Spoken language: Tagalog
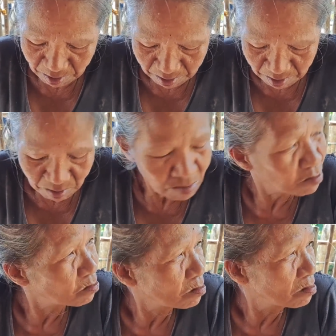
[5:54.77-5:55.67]
Marunong din
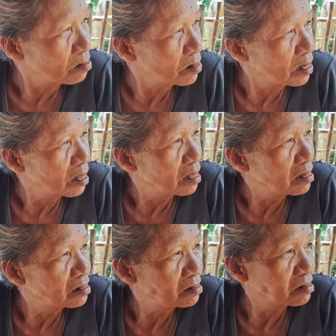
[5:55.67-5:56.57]
siya magluto na eh.
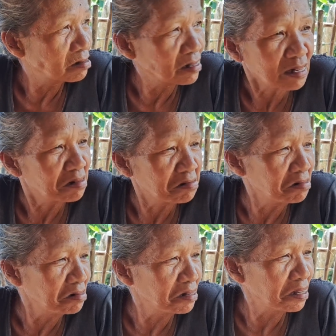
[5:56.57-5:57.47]

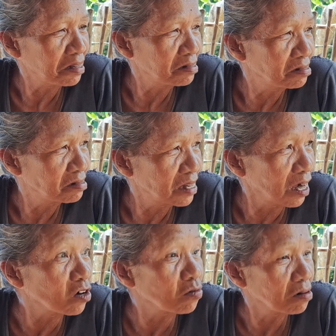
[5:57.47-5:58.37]
Hindi. Hindi
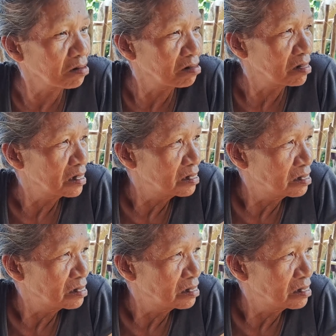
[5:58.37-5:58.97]
siya marunong magluto?